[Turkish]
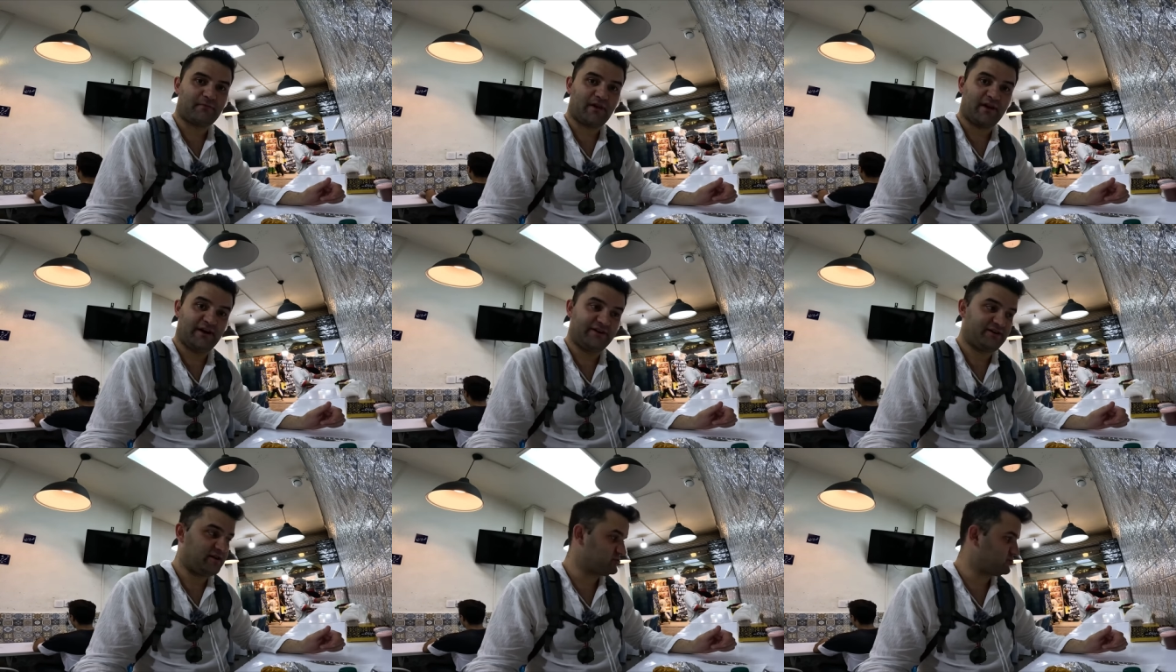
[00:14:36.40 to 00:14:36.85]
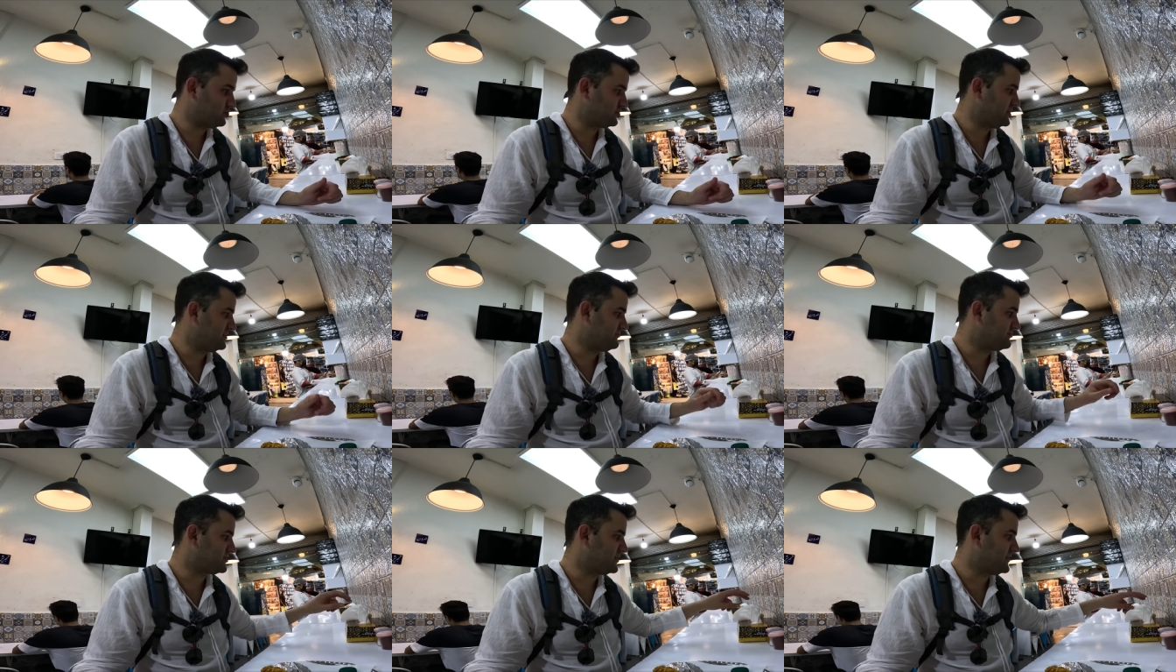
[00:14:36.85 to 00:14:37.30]
Ayran çok
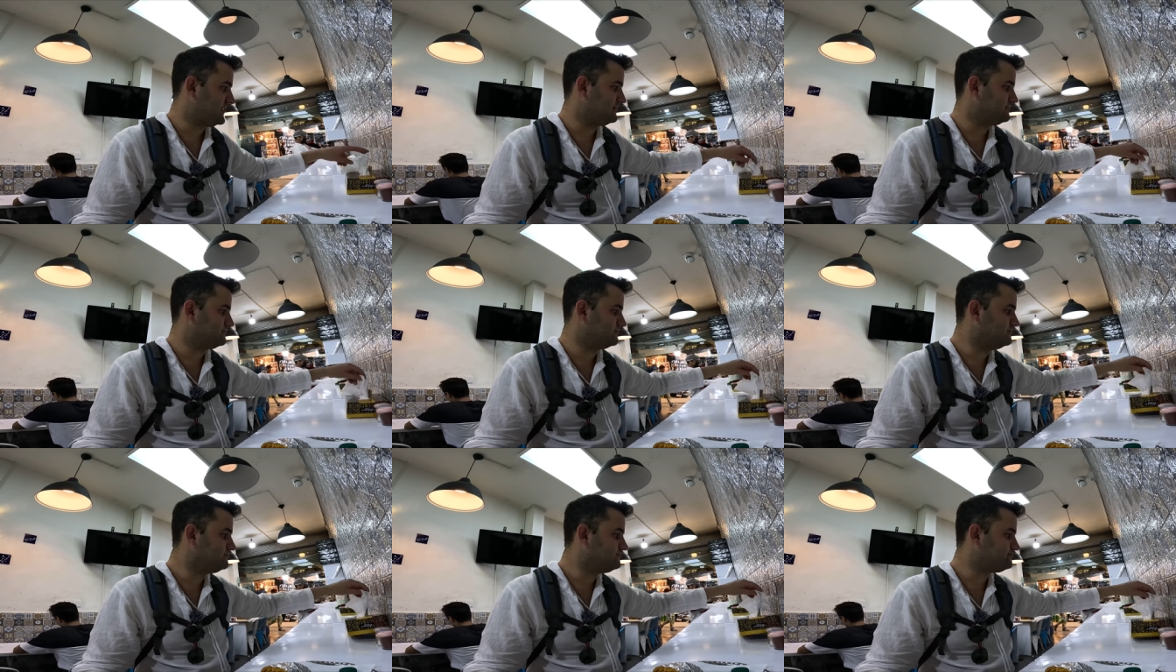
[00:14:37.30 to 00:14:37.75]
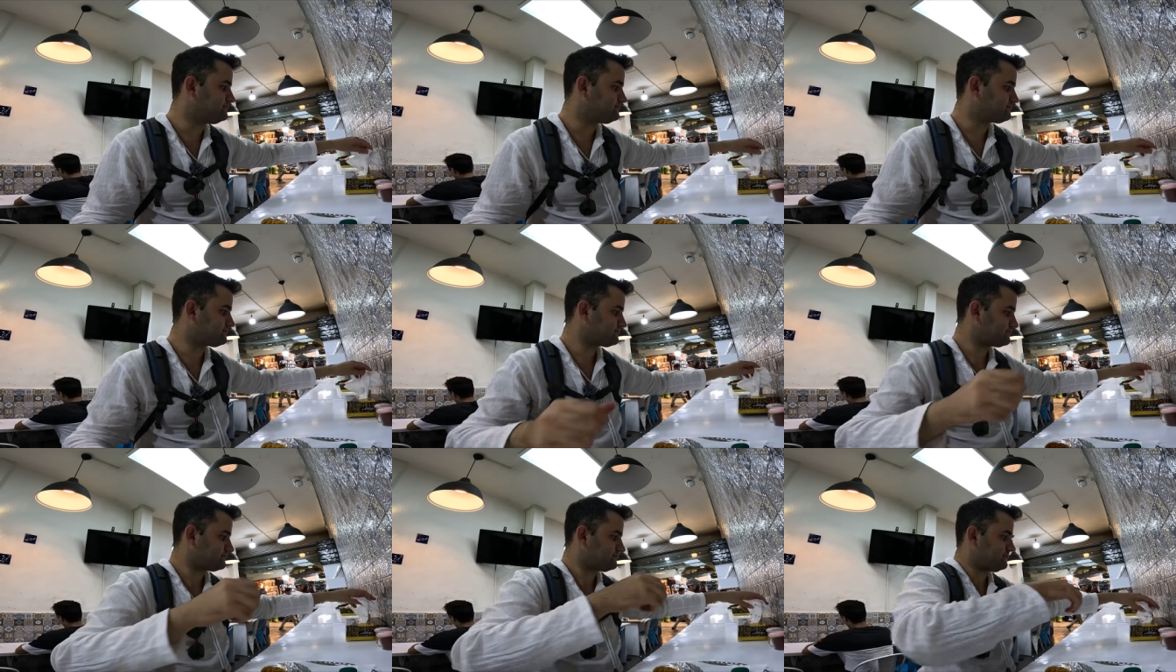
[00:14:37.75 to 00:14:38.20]
iyiymiş ha.
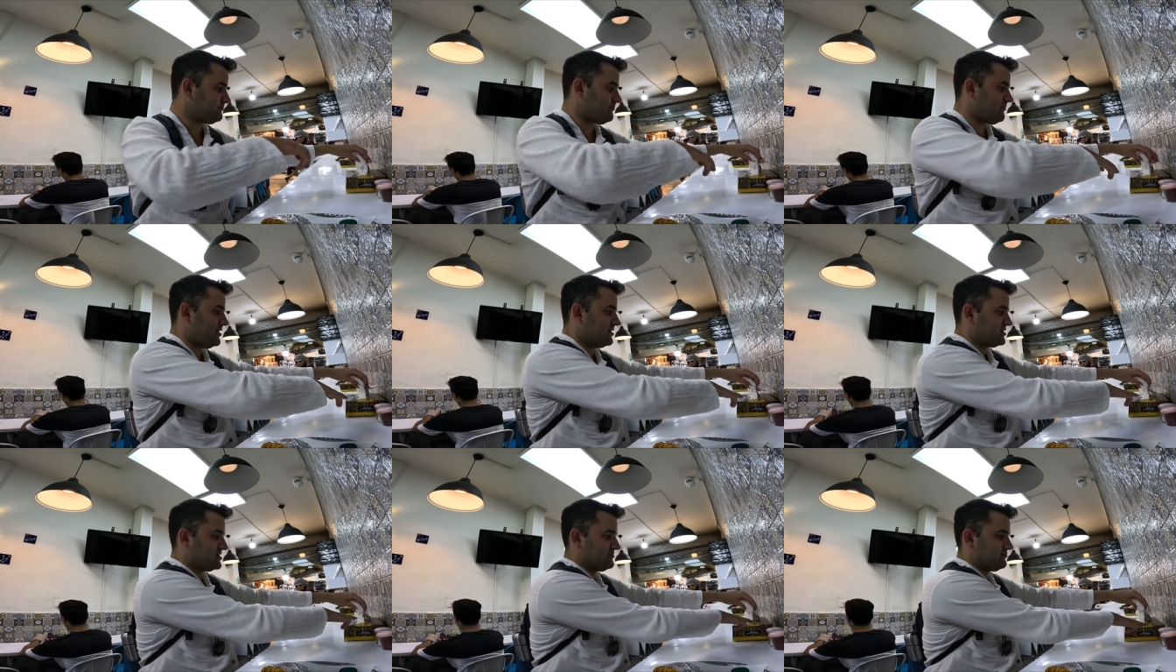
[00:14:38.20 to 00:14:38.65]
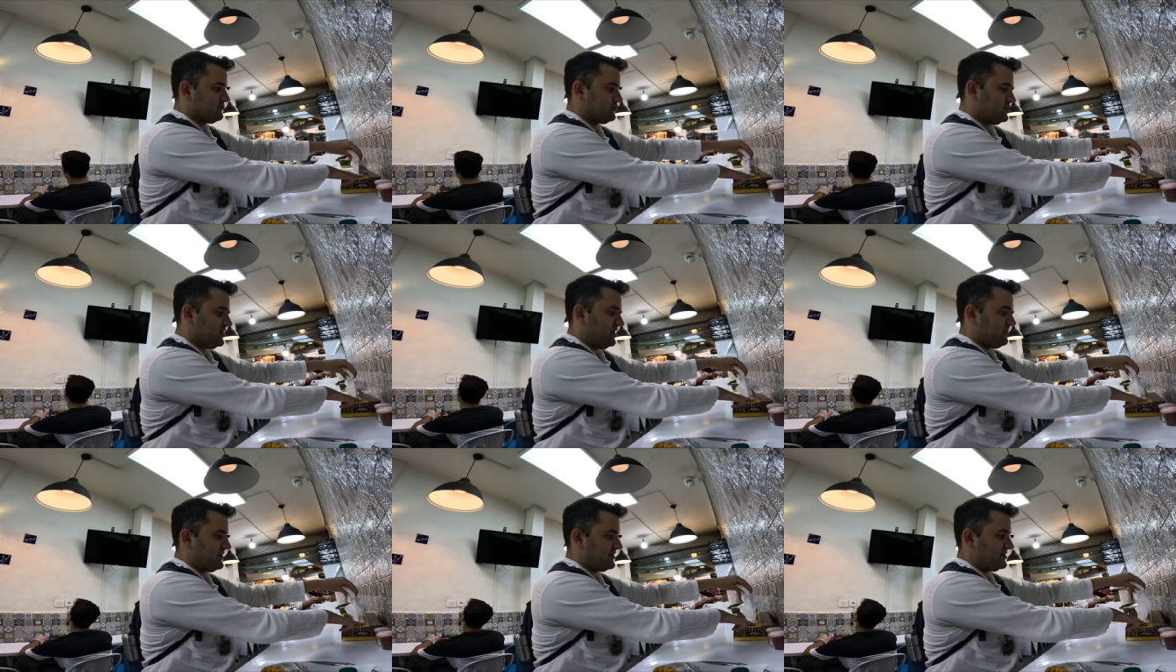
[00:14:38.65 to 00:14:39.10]
Şimdi bunu
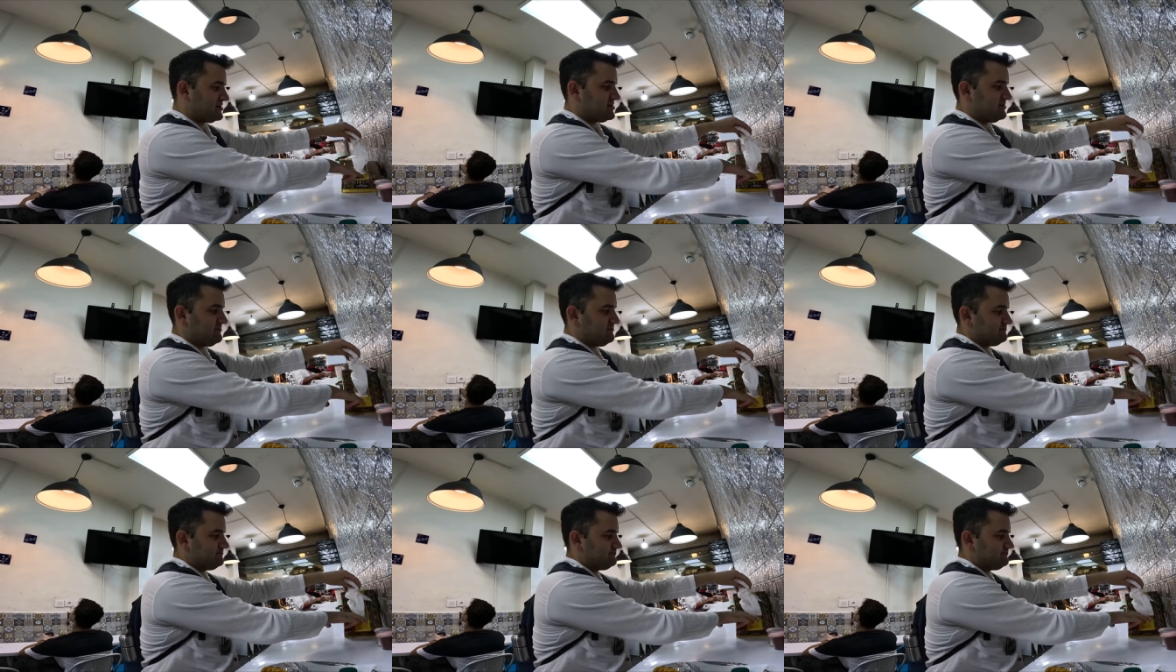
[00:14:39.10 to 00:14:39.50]
yemek için